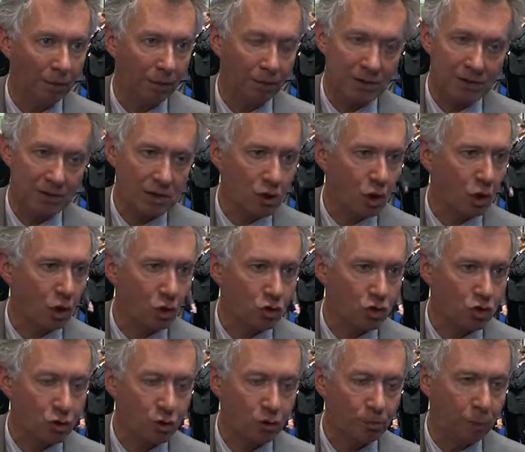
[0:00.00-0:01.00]
parce que c'est un
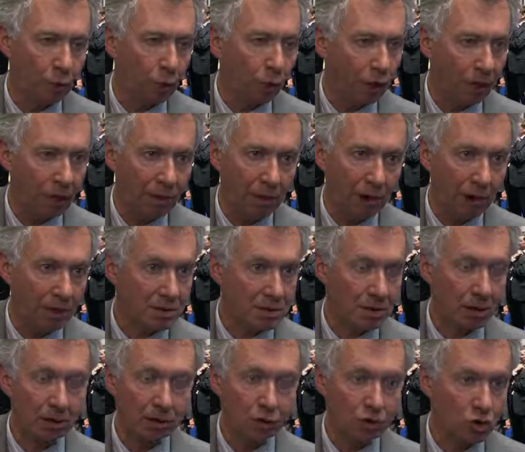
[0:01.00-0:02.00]
enjeu pour le climat, c'est
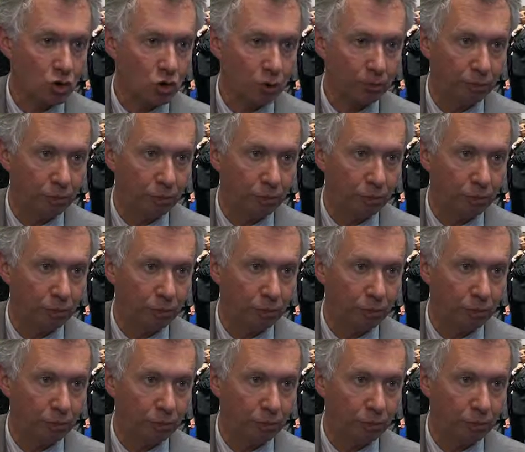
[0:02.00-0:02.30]
un enjeu